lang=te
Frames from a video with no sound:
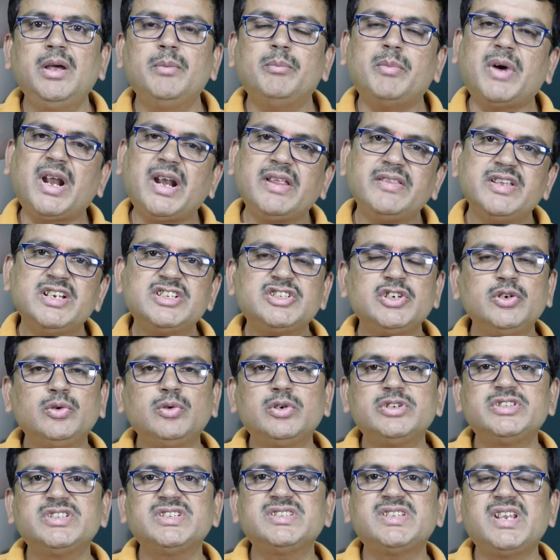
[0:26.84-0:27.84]
మన దేశంకి
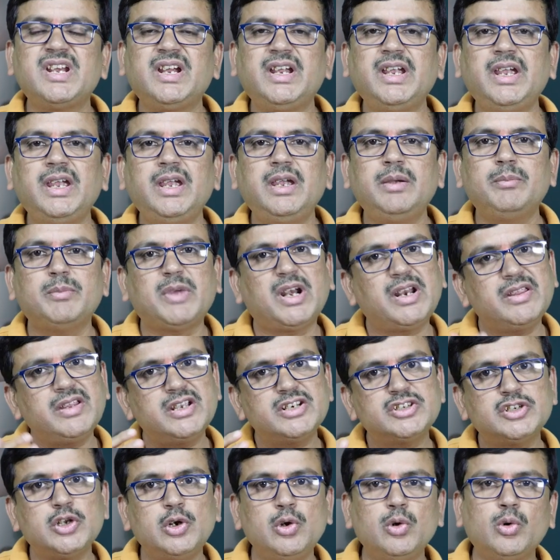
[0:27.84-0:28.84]
వచ్చేసరికి మన
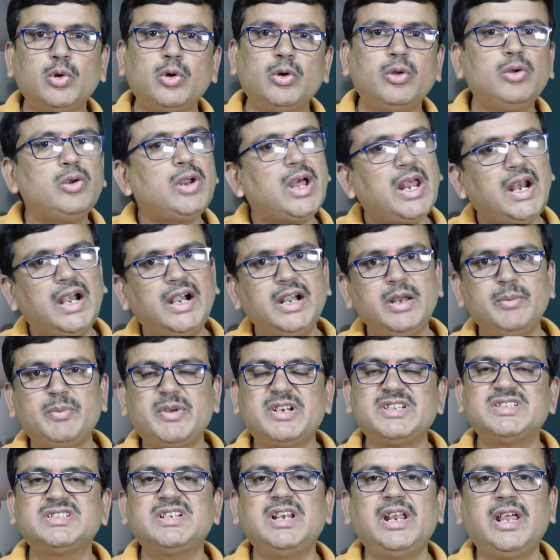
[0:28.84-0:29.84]
దేశంలో కూడా అలాంటి
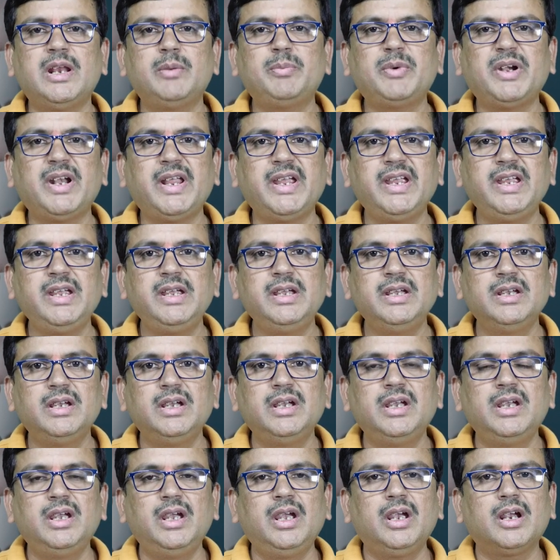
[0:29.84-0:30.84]
పరిస్థితులు ఏర్పడ్డాయి
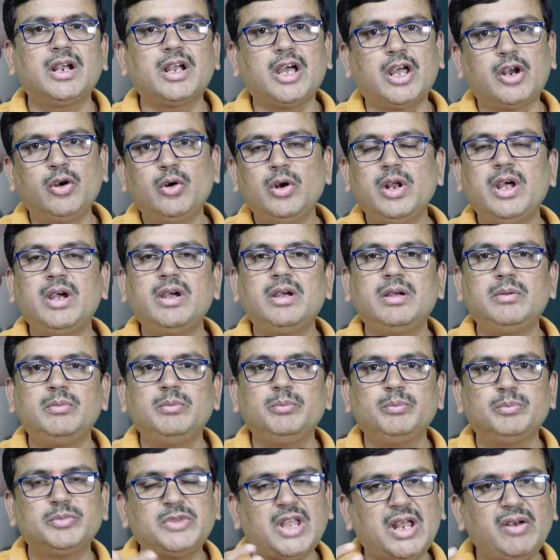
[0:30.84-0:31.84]
కరోనా
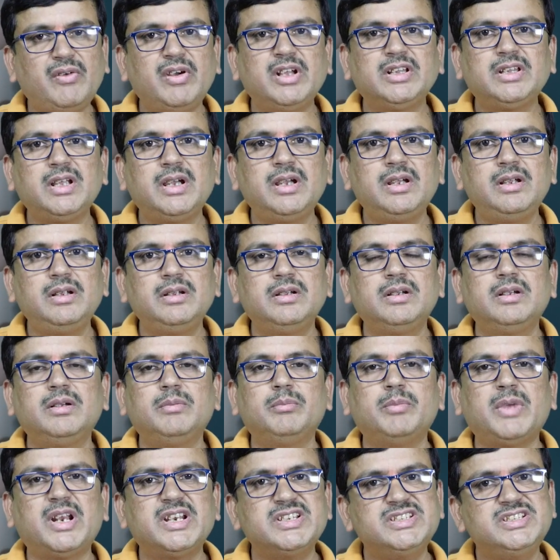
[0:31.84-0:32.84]
తర్వాత
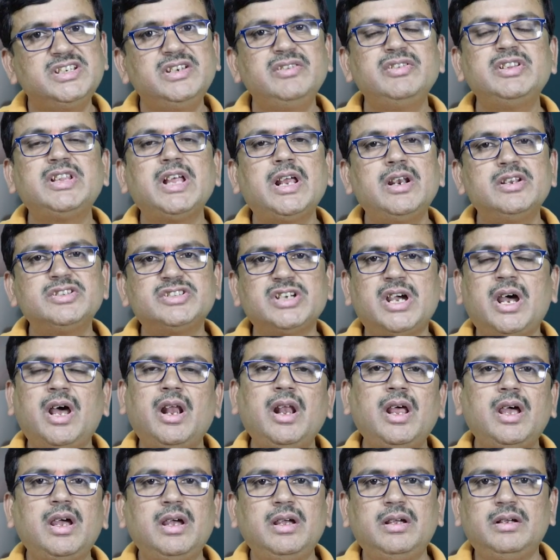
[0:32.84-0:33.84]
మన జీవితాలు
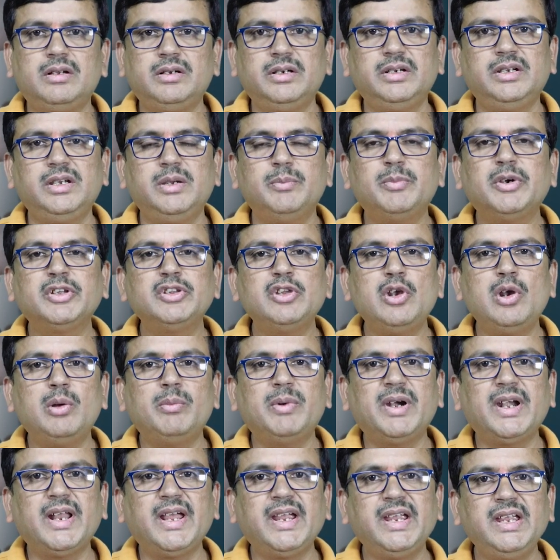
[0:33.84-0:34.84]
చాలా ఇబ్బందులు
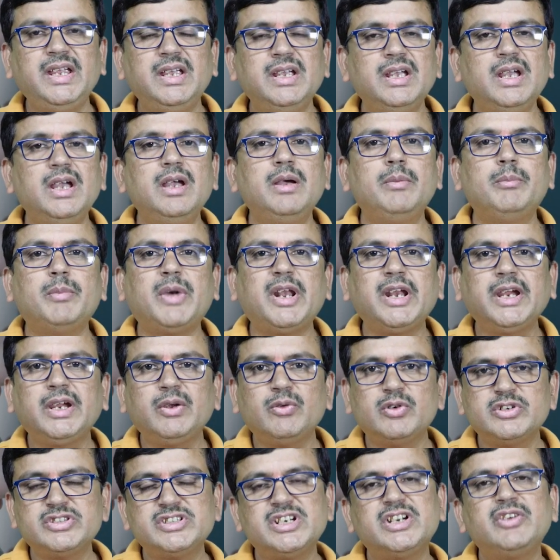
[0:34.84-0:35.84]
పడ్డాయి మనకి
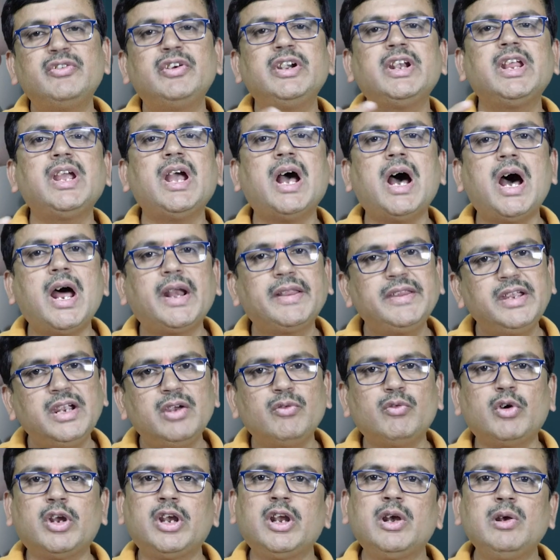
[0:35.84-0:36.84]
వచ్చేటువంటి ఆర్థిక
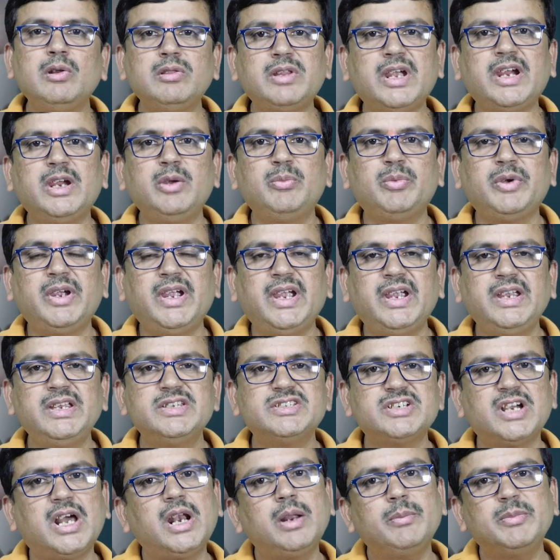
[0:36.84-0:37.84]
వనరులు తగ్గిపోయాయి
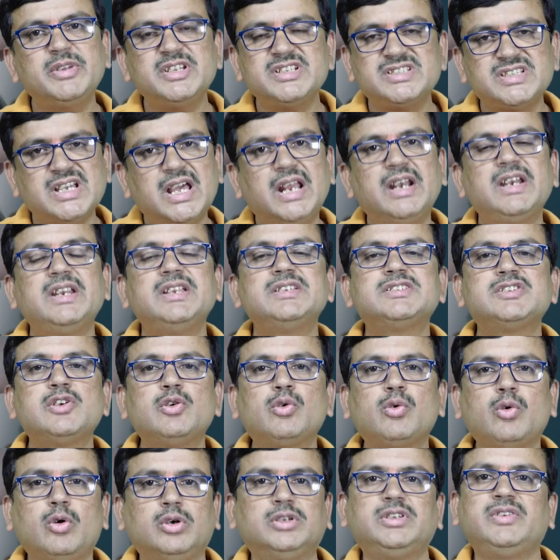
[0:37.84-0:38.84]
చాలామంది శాలరీస్లో
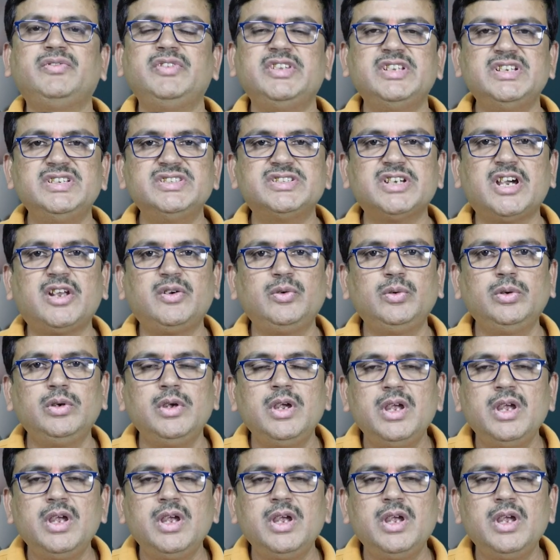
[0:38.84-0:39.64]
కోత విధించారు